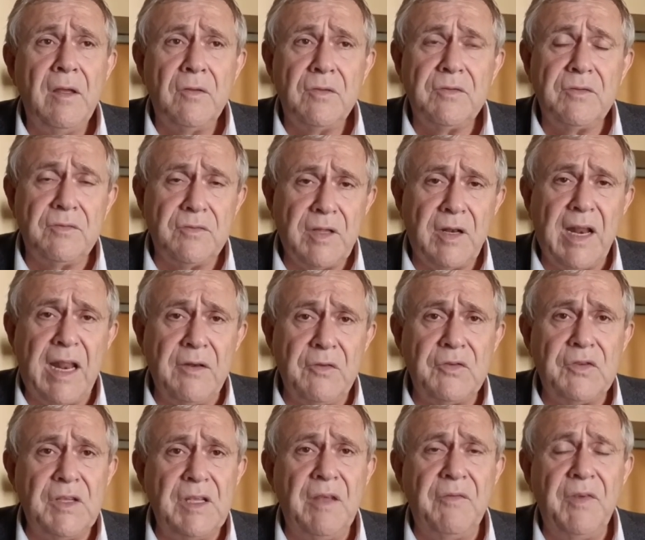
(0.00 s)

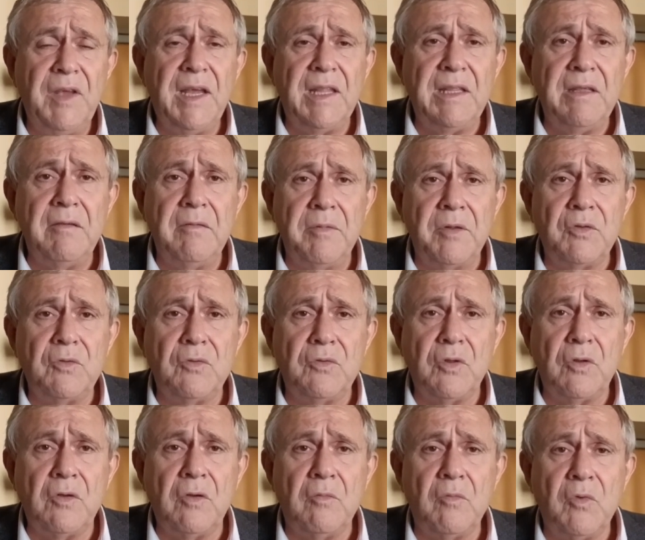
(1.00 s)
saranno significativi per
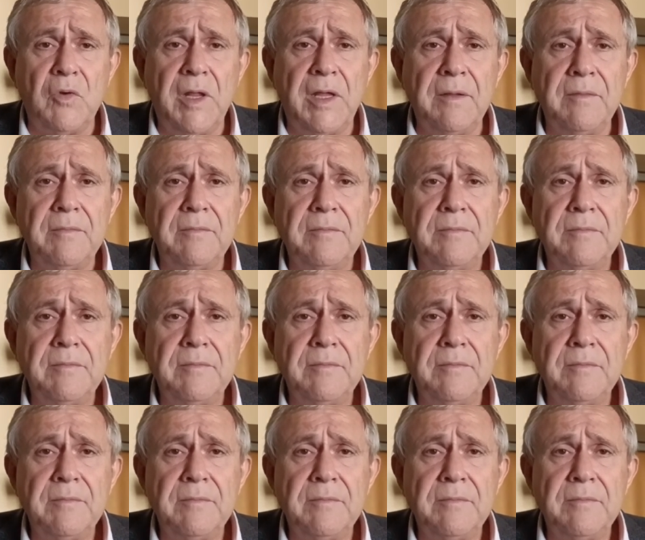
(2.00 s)
tutto il comune.